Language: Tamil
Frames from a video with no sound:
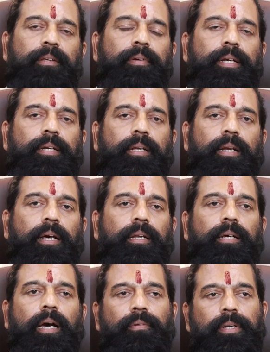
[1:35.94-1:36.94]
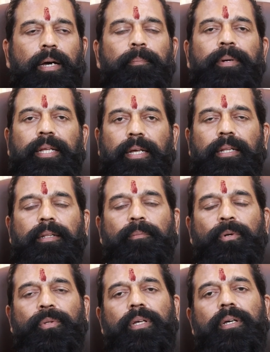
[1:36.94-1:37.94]
பதவியேற்றுக்கிறார் அவர் அப்படி
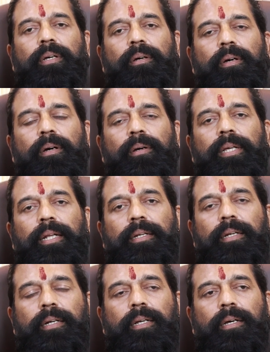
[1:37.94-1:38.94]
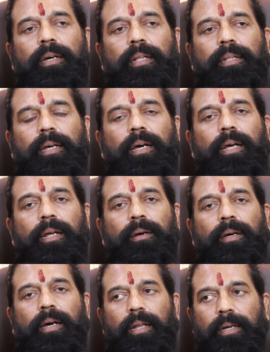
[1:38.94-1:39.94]
ஏற்றும் போது ஏற்றுக்கிட்ட அந்த கா
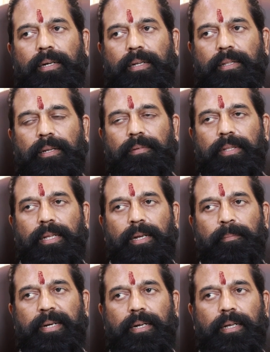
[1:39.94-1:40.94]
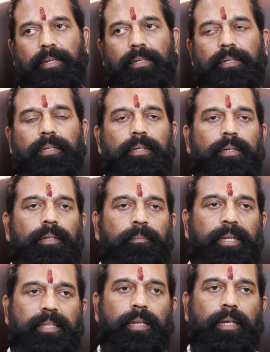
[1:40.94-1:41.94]
காலகட்டத்தில் வந்து என்ன பண்ணுறாரு
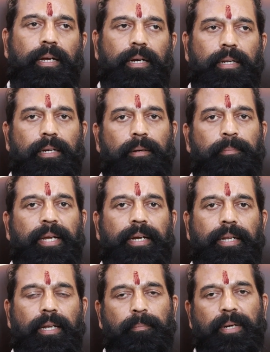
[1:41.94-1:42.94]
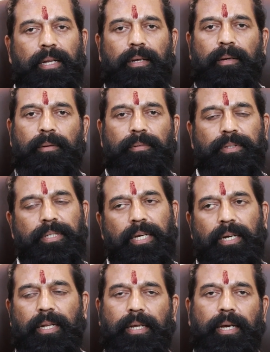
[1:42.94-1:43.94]
பத்திரிகையாளர்கள் பேட்டியில் பல
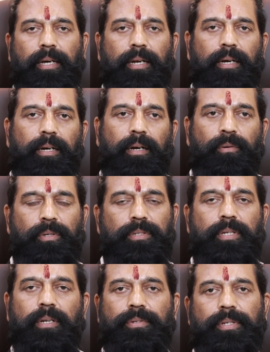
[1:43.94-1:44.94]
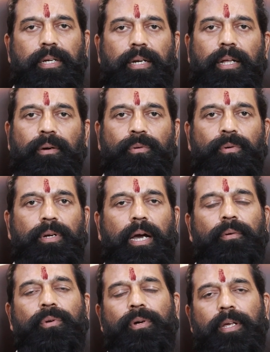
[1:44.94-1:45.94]
விஷயங்களை கேட்குறாங்க அவர் சில விஷயங்களை அவருடைய
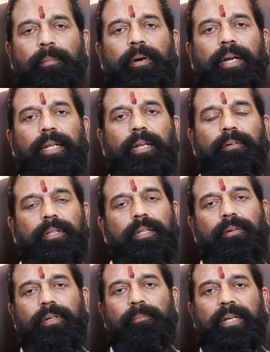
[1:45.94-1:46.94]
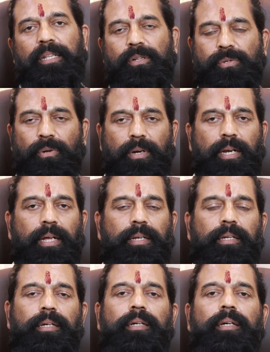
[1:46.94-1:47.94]
அவருடைய பாணியில் வந்து அவர் பதில் சொல்கிறாரு